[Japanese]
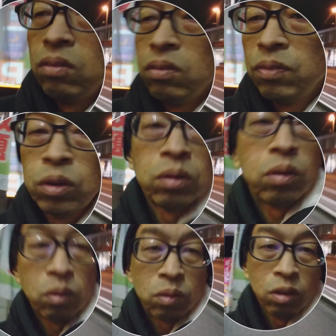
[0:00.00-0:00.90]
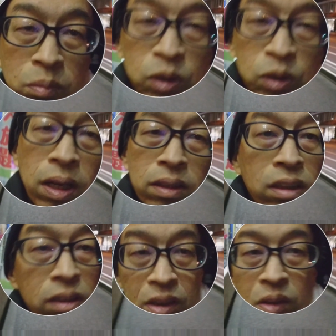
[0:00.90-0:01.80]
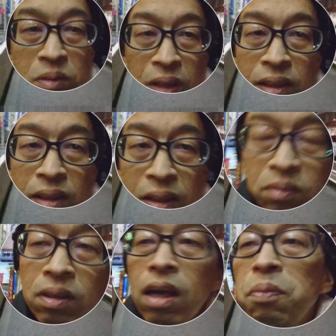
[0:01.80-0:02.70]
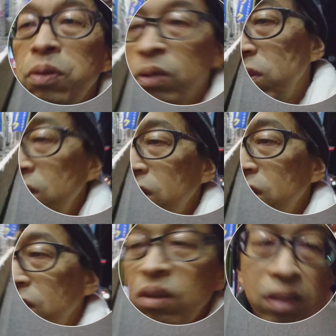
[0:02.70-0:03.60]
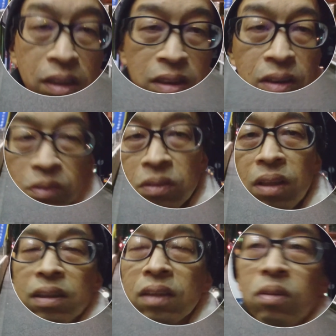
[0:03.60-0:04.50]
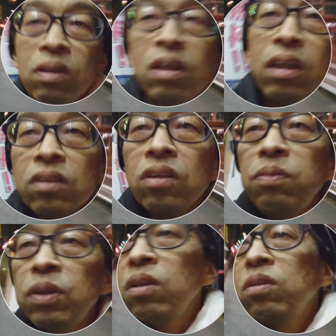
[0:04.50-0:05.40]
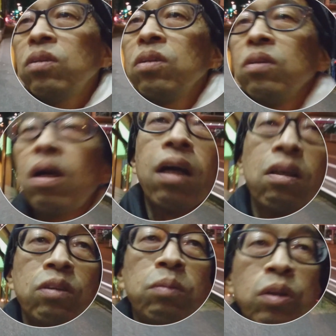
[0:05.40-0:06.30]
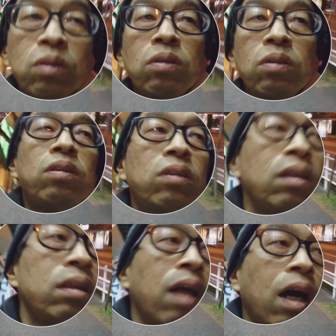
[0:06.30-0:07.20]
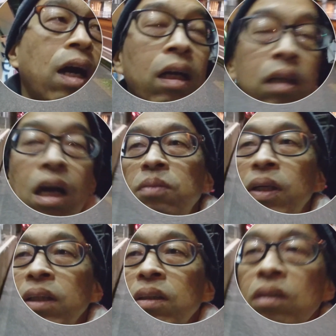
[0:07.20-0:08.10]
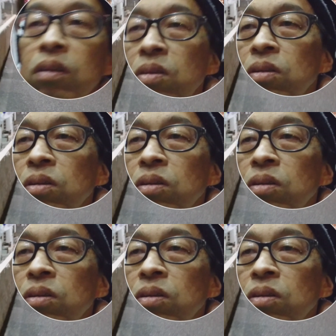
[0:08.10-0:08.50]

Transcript: 宗教というものは認識論なんだと、ね、神の認識というのは認識論なんだとそういう意味で言うとその科学にも通じるしだからカルバンの